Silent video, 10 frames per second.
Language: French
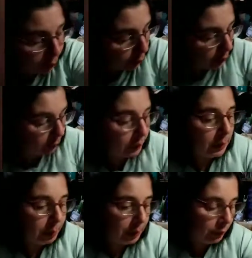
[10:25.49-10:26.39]
je pense que là, vous
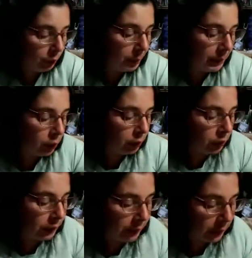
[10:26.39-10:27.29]
n'allez pas les voir. Peut-être que
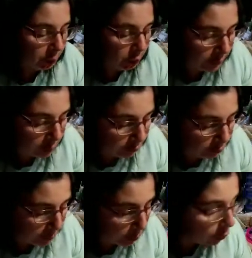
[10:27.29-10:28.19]
vous les verrez mieux si je
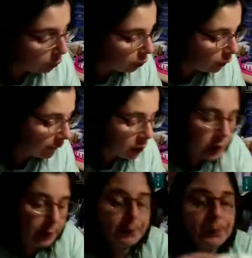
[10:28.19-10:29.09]
vous montre dans le
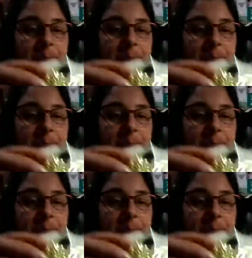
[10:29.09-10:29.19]
sachet.